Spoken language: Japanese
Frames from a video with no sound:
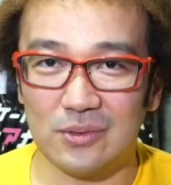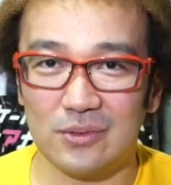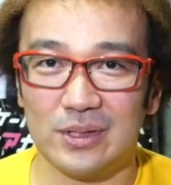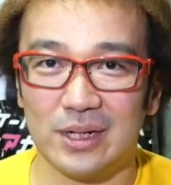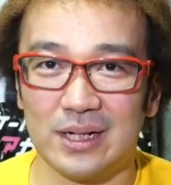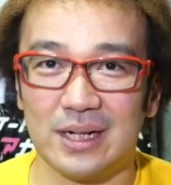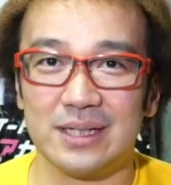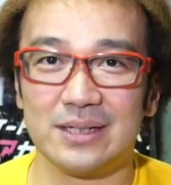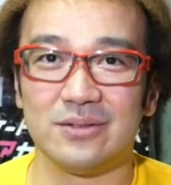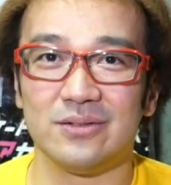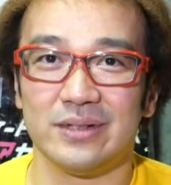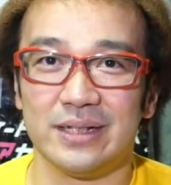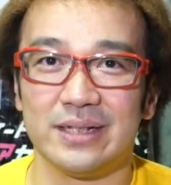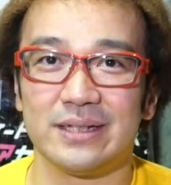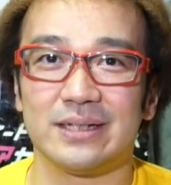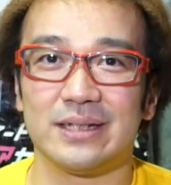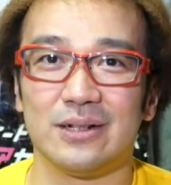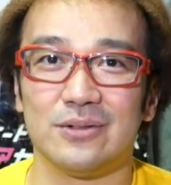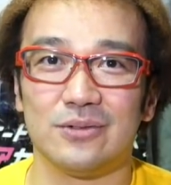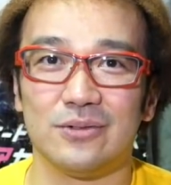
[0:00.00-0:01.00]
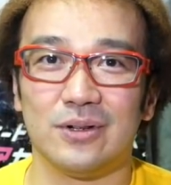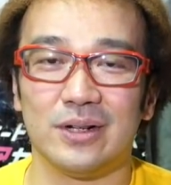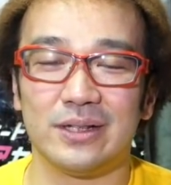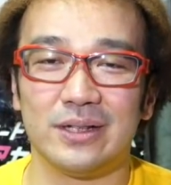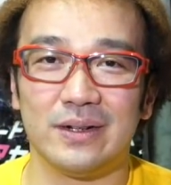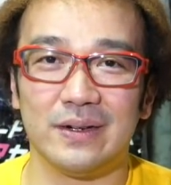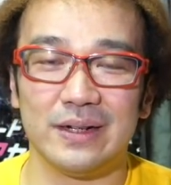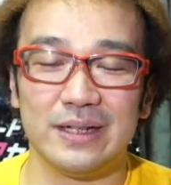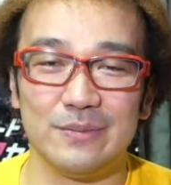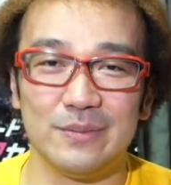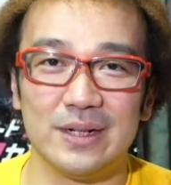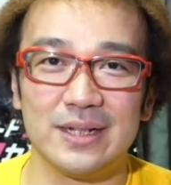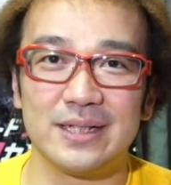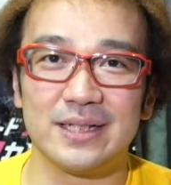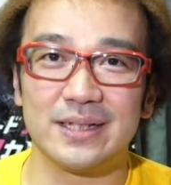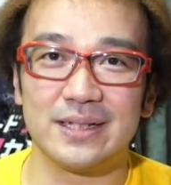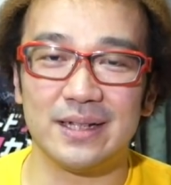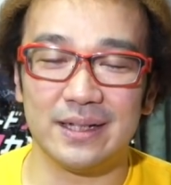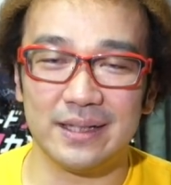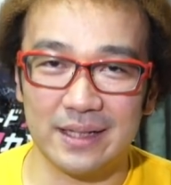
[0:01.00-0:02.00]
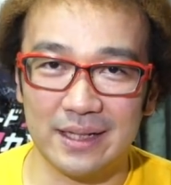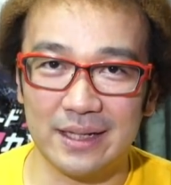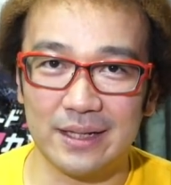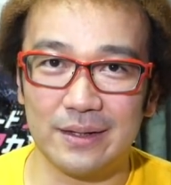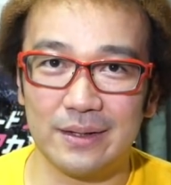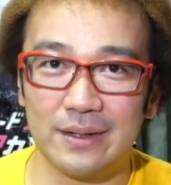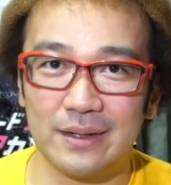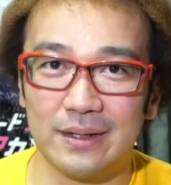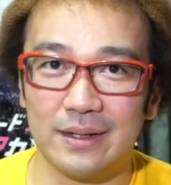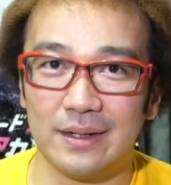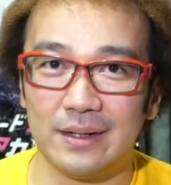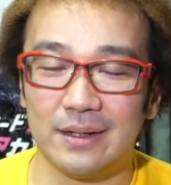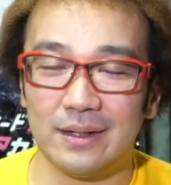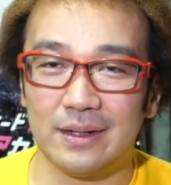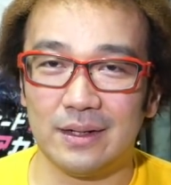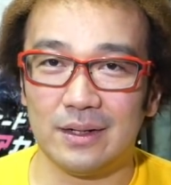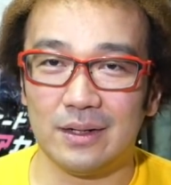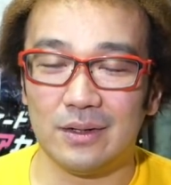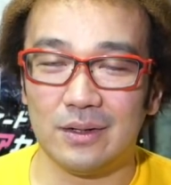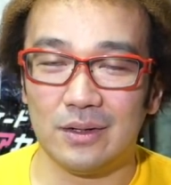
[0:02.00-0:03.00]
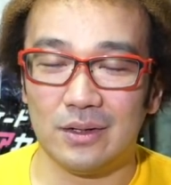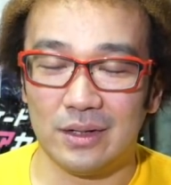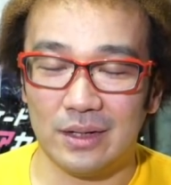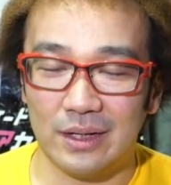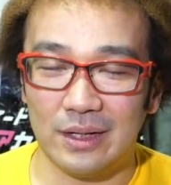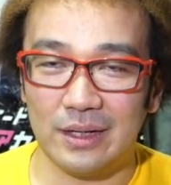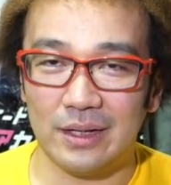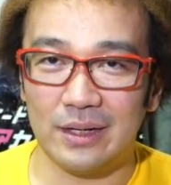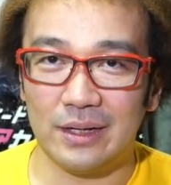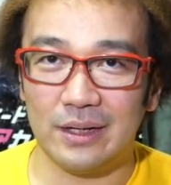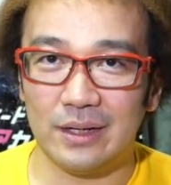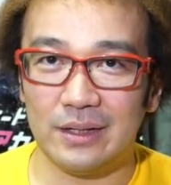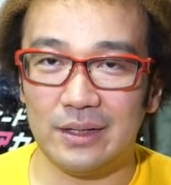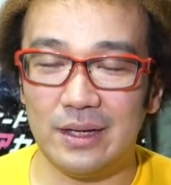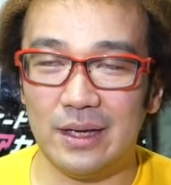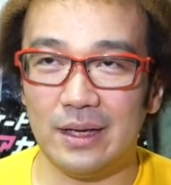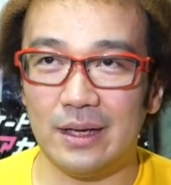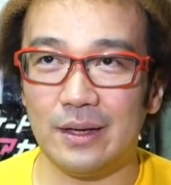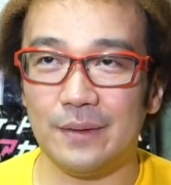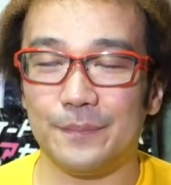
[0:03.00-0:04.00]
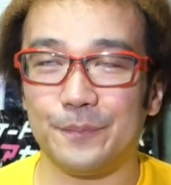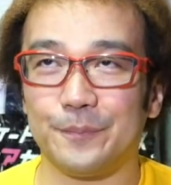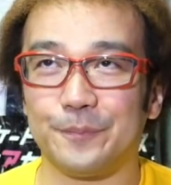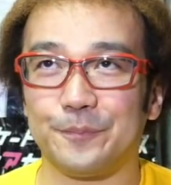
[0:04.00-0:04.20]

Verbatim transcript: 当な数のねスタッフの方がいましたね。えー、で